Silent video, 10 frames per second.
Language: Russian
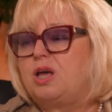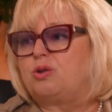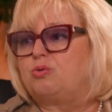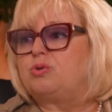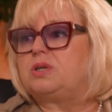
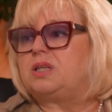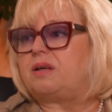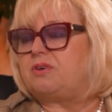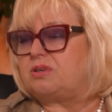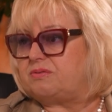Ну и,
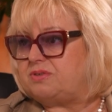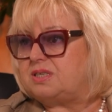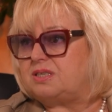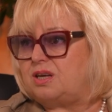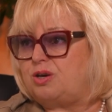наверное,
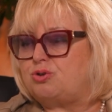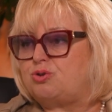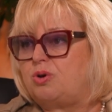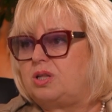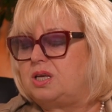все знают,
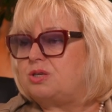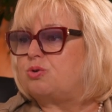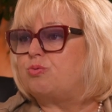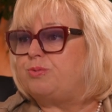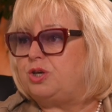что одна из
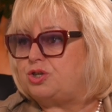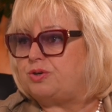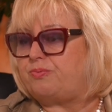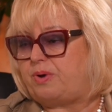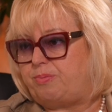
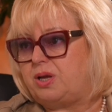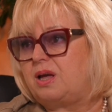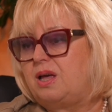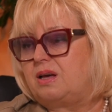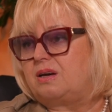крупнейших фабрик
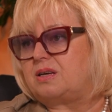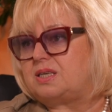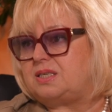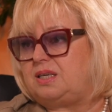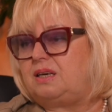
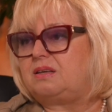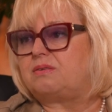России,